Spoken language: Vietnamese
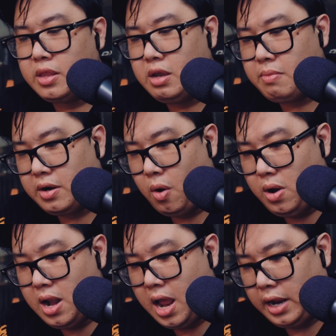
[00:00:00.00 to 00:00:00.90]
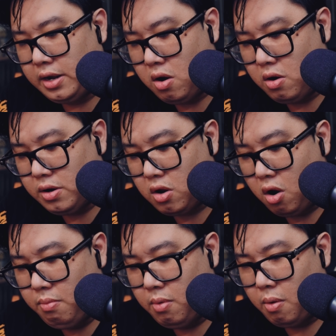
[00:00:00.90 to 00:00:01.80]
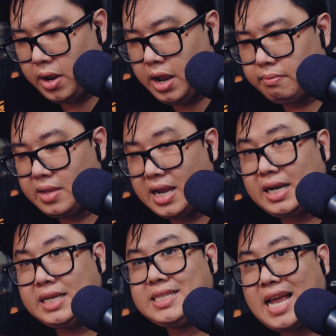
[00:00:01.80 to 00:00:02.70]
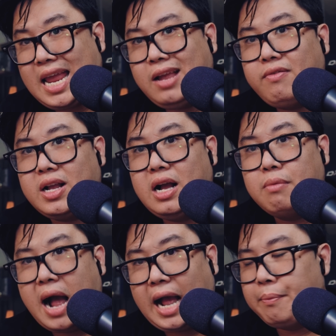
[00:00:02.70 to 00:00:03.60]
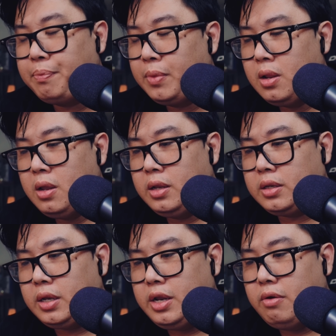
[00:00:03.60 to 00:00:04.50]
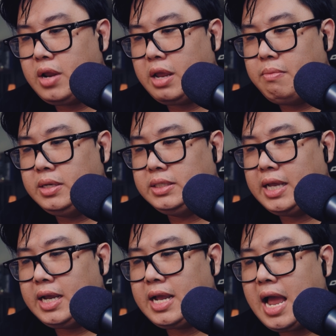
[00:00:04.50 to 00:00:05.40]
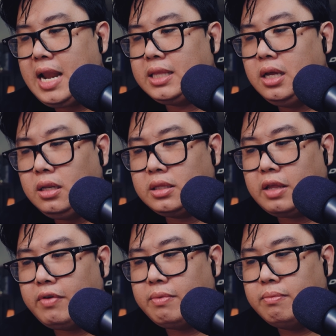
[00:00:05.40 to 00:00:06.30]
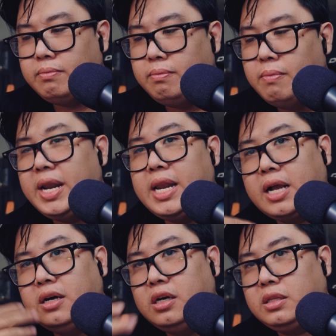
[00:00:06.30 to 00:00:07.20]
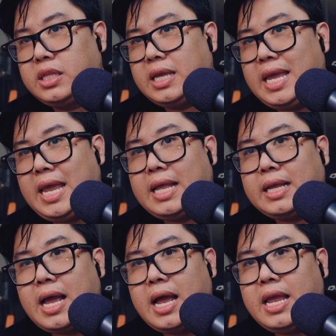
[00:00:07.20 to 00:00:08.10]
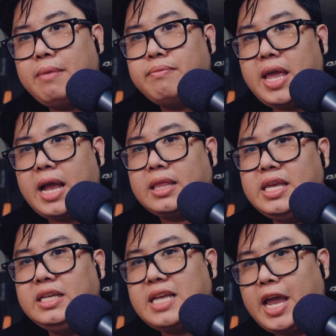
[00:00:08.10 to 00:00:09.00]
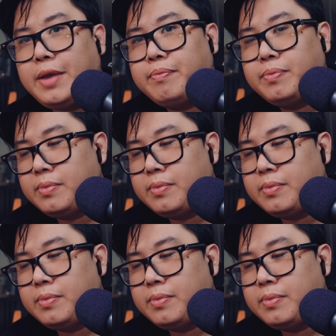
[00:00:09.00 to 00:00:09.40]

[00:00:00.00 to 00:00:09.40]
Nhưng mà đổi lại nó có một cái âm thanh sáng và cân bằng. Thì điều này mình sẽ khá là thích, tại vì mình là người nghe cái âm nhạc thiên sáng.